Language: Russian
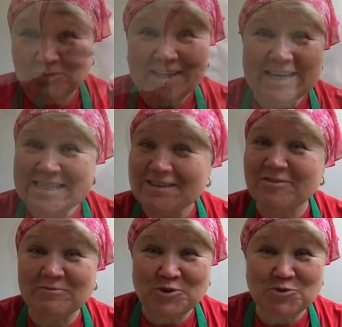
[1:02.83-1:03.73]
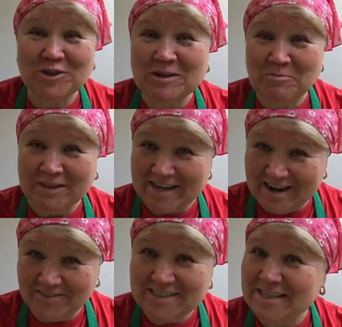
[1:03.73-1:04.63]
Если вам все это
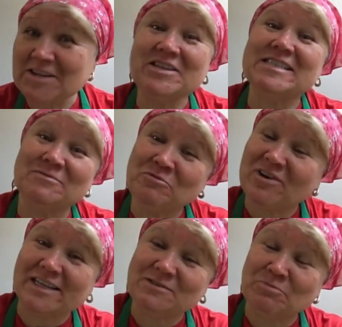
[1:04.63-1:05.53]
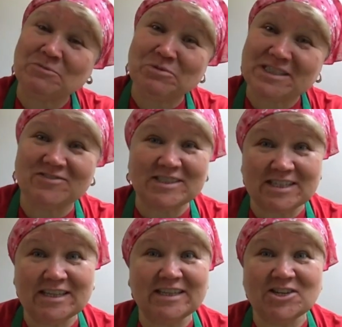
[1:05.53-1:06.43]
понравится, не забывайте подписываться
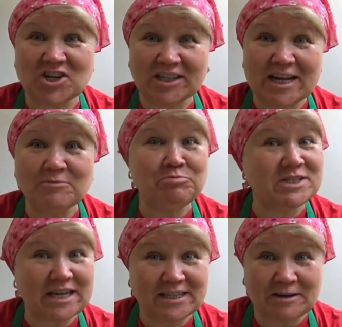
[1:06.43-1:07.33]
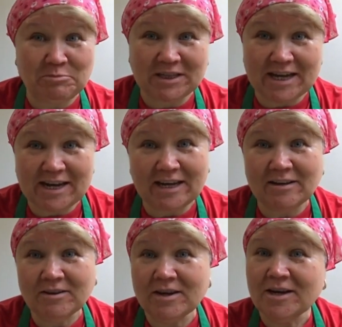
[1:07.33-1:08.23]
на наш канал, писать
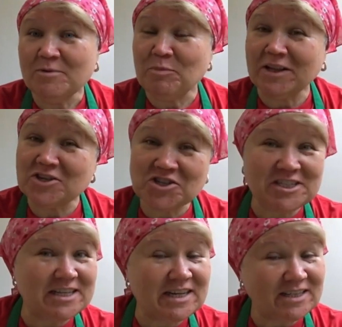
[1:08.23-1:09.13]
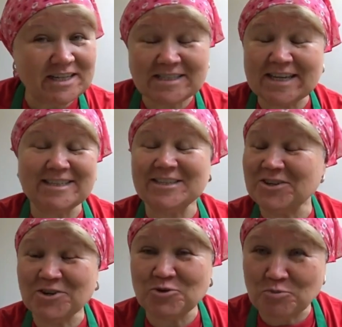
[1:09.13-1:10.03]
комментарии, положительные,
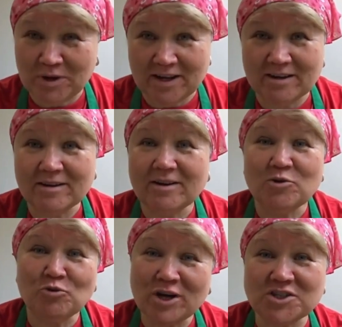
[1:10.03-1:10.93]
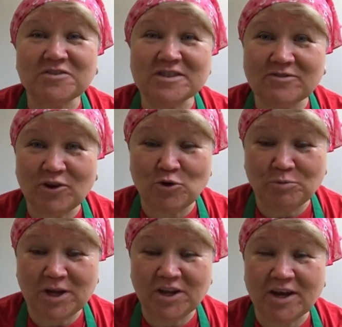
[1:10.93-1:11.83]
отрицательные, любые. У каждого свое
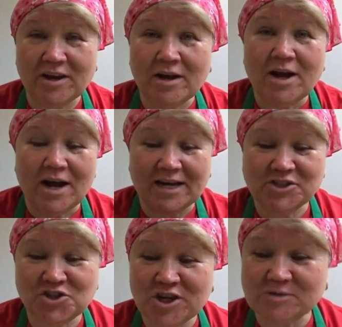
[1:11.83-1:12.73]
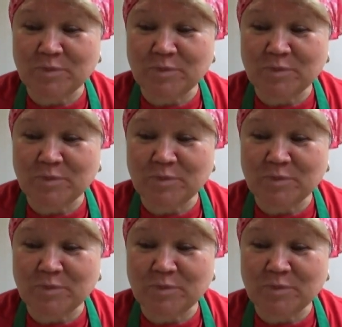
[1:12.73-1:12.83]
мнение. А сейчас